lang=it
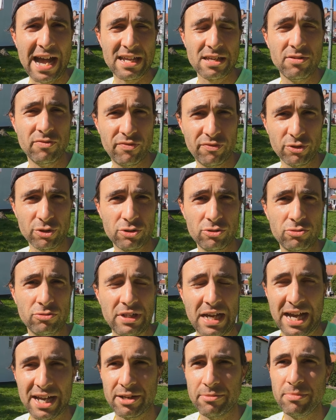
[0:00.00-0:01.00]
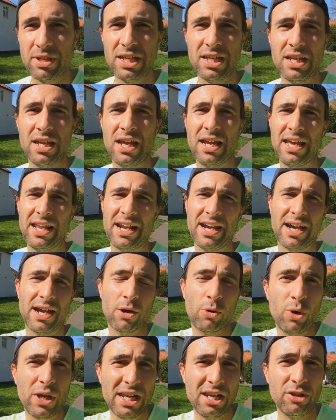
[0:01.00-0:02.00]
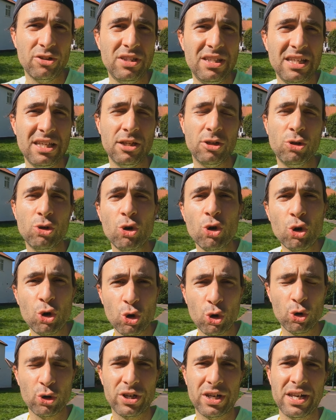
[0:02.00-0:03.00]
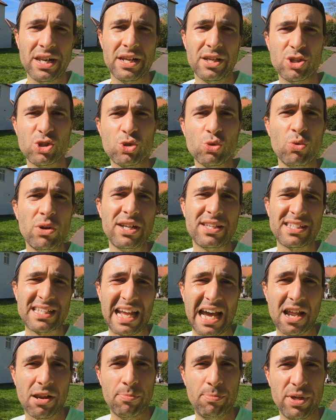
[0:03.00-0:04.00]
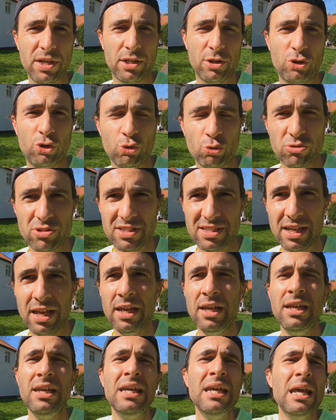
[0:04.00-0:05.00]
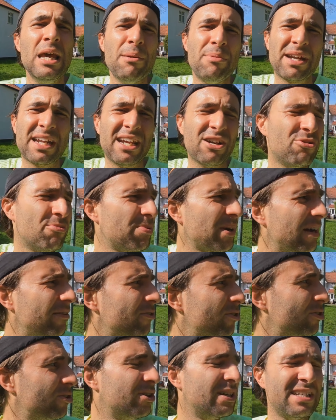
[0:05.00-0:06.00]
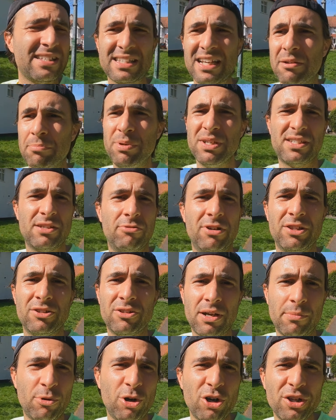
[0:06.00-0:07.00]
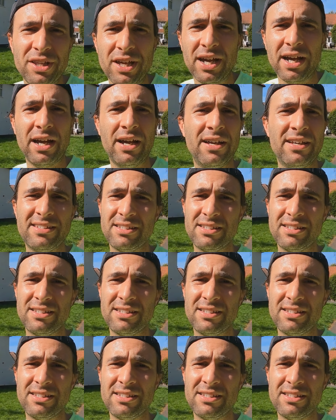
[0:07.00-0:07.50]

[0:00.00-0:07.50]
a infortunarmi era quello di non correre sulle scarpe giuste perché compravo le scarpe seguendo la moda